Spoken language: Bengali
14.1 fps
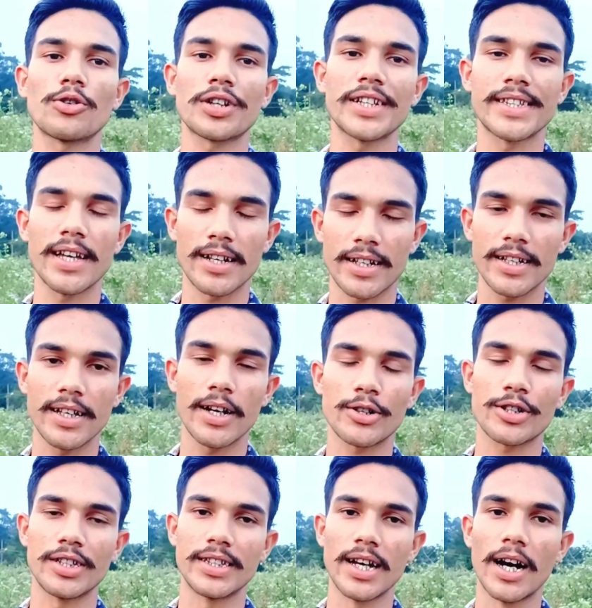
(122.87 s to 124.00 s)
তোর কিসার কি আর
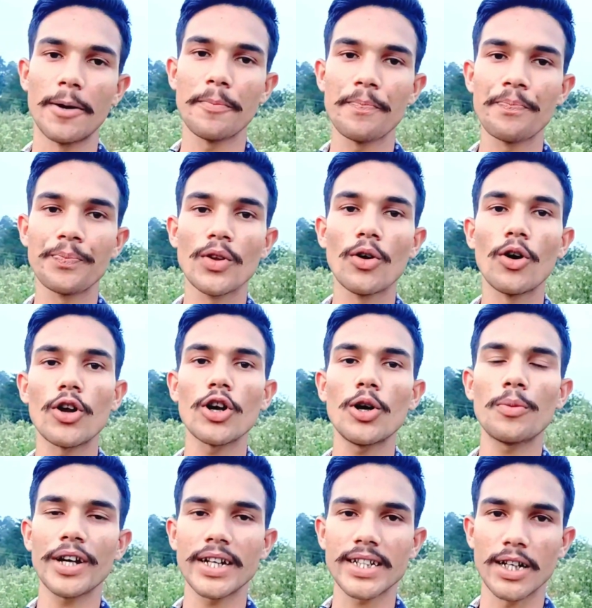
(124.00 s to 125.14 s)
চিন্তা
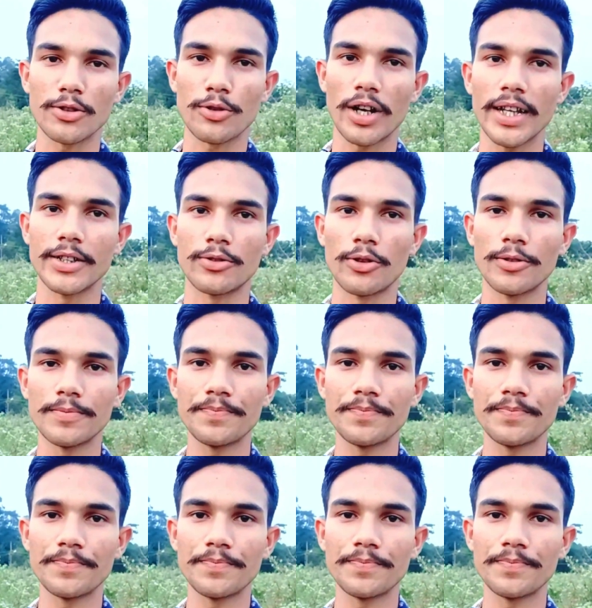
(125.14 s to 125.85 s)
ওরকম হইয়া সান্ত্বনা দিত